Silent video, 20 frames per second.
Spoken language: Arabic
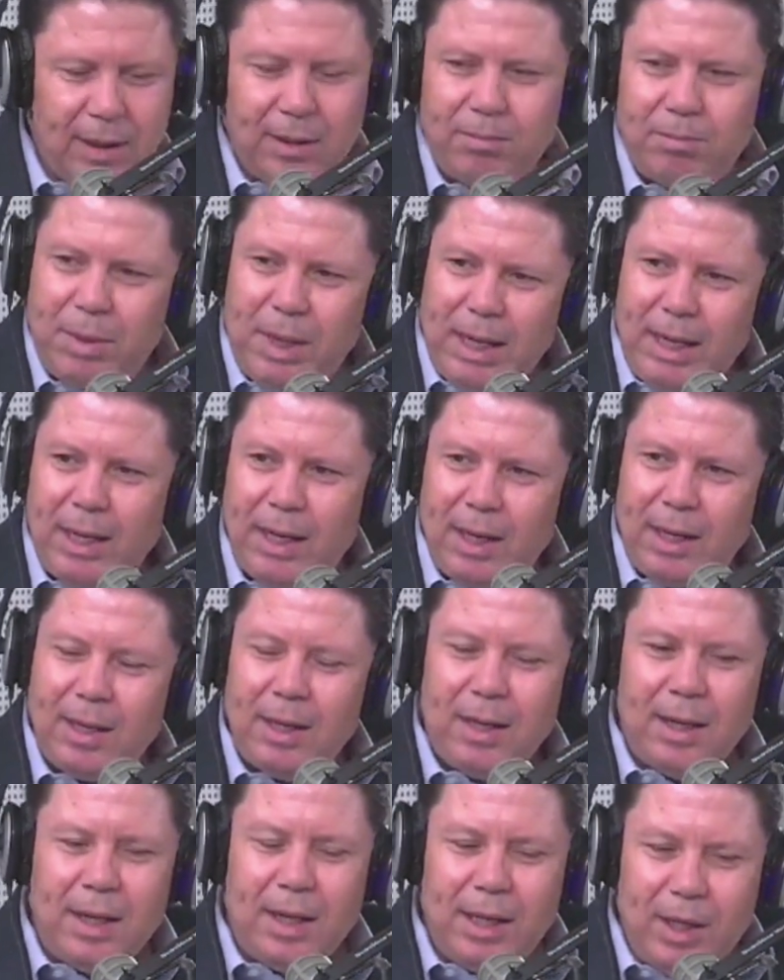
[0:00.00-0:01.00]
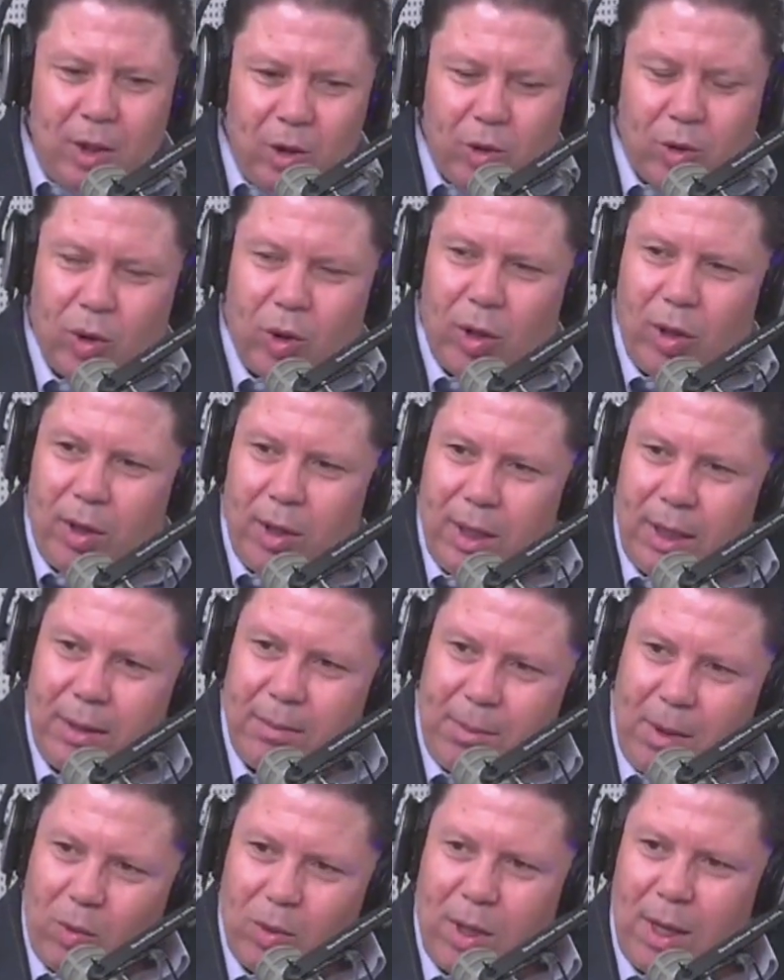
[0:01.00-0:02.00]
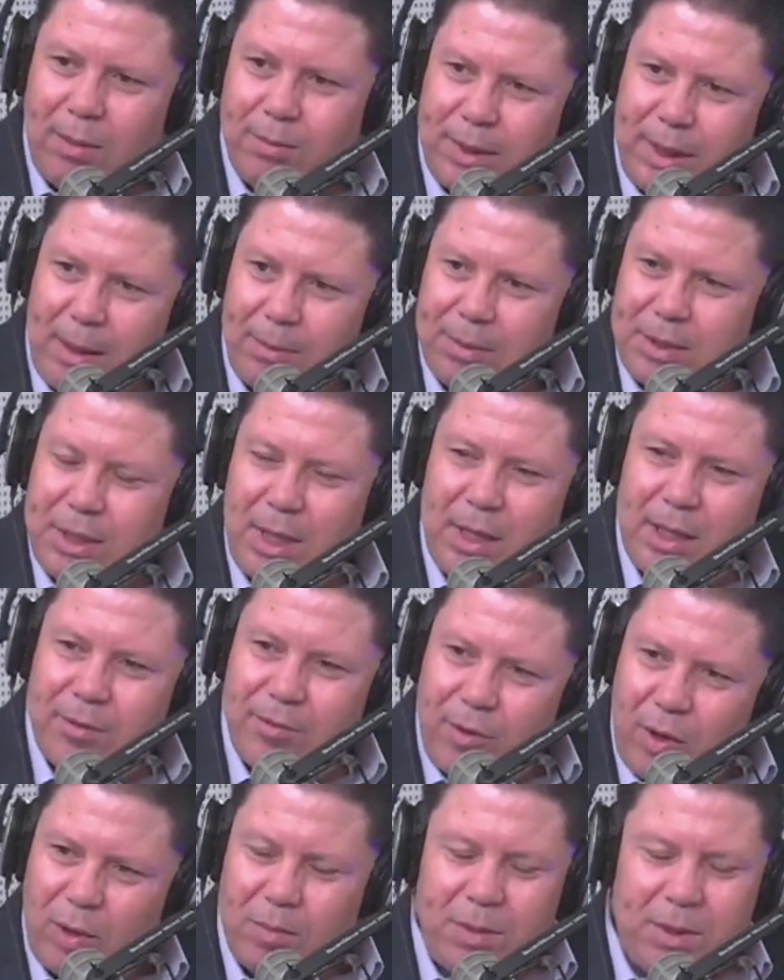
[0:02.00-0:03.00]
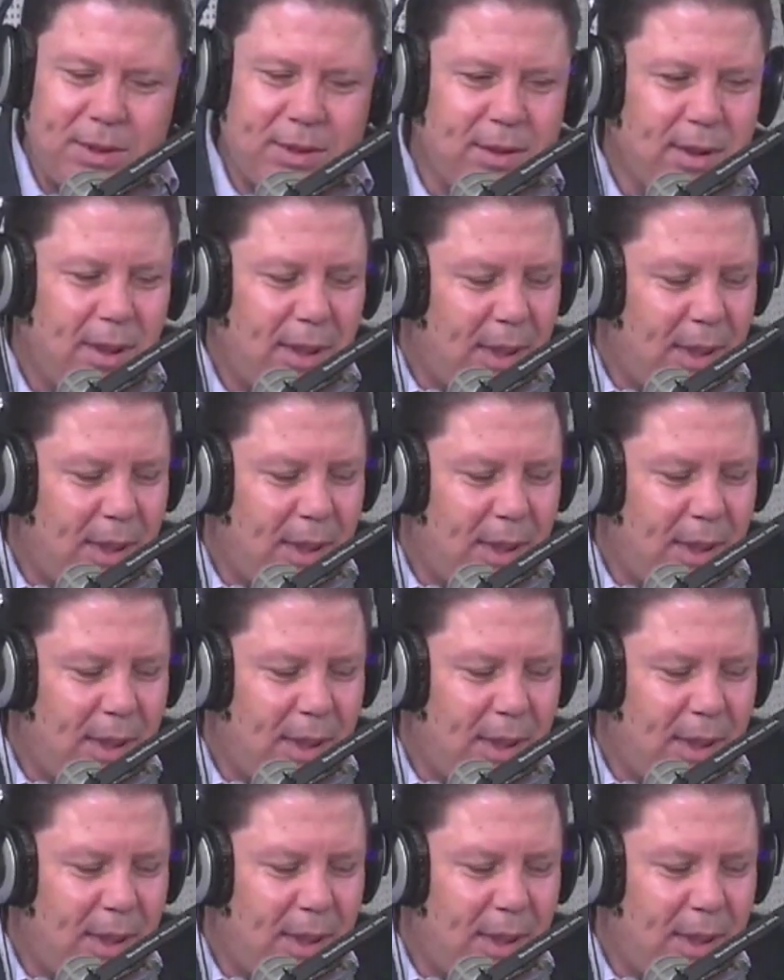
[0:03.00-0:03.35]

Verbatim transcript: معناها اللي يدخل الموقع نتاع مجله فوربس